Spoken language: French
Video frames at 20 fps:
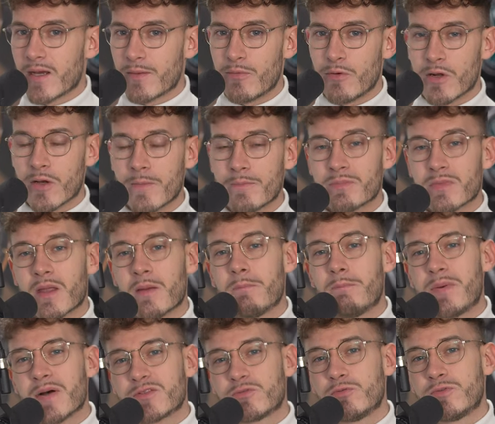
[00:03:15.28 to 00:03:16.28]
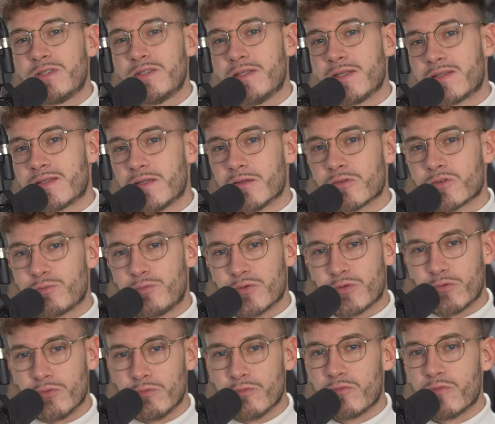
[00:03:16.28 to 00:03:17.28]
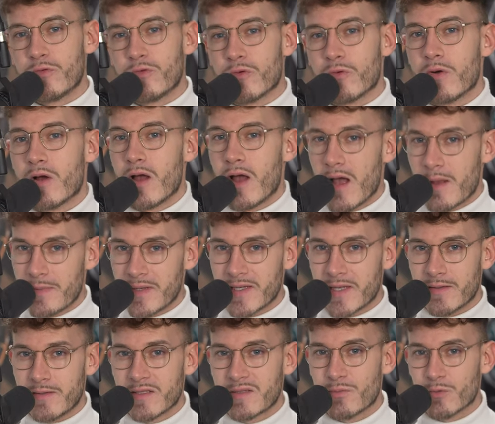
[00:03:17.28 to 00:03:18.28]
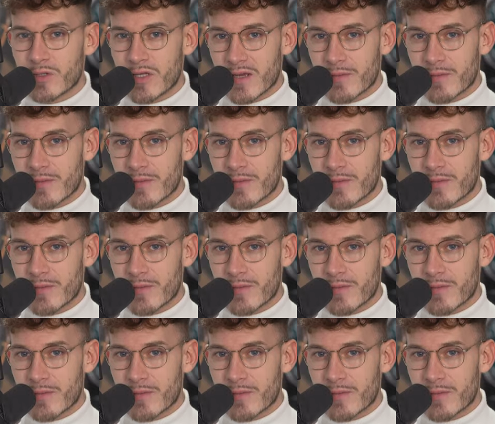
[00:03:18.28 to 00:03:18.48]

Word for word: Herbolin par souci d'excellence puisque nous voulions un mécanisme haut de